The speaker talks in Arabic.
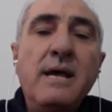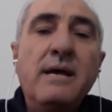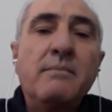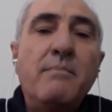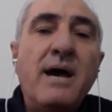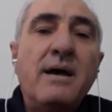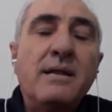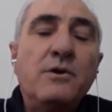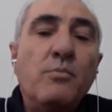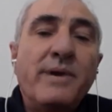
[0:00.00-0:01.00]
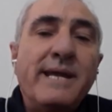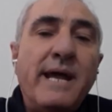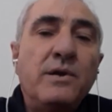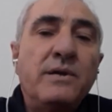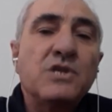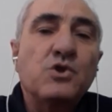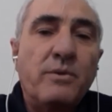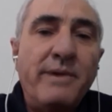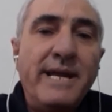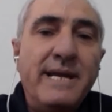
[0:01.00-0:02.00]
ما يمكن أن يشعر
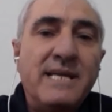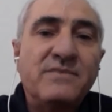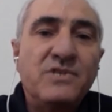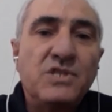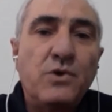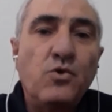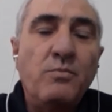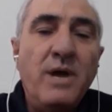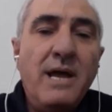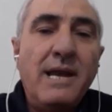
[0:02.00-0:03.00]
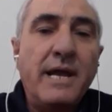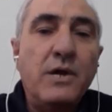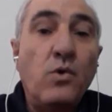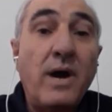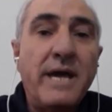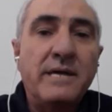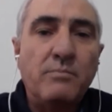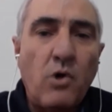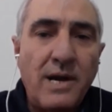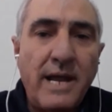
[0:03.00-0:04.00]
به الناس في الجنوب لكنه غير
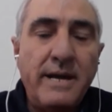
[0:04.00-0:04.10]
معلن